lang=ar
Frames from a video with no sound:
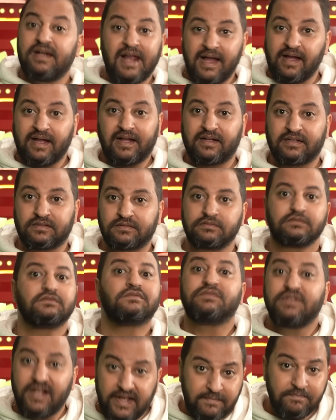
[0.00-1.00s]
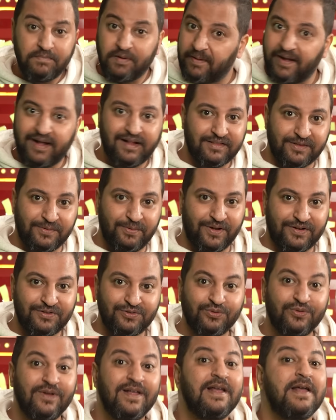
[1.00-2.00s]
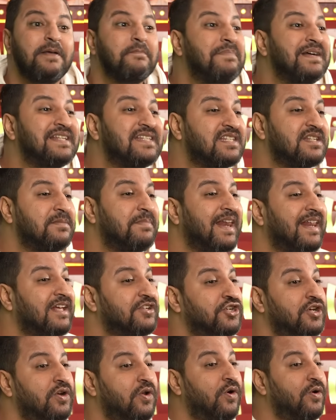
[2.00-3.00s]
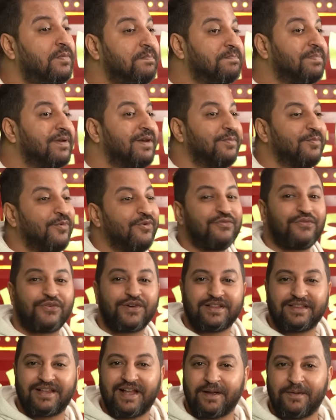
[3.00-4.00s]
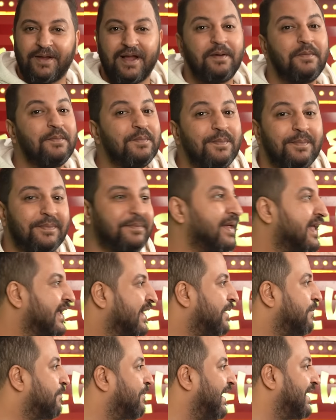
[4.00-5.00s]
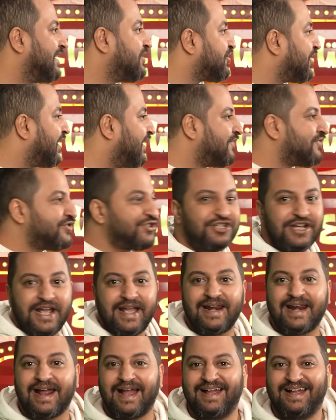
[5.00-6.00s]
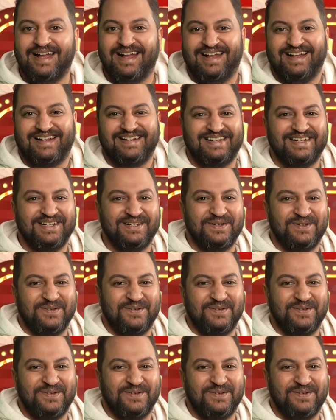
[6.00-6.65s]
لا نحب بعض برضه بس بلاش الحب المفرط ده يا جماعه انا ما بلاقيش كده في الشارع يعني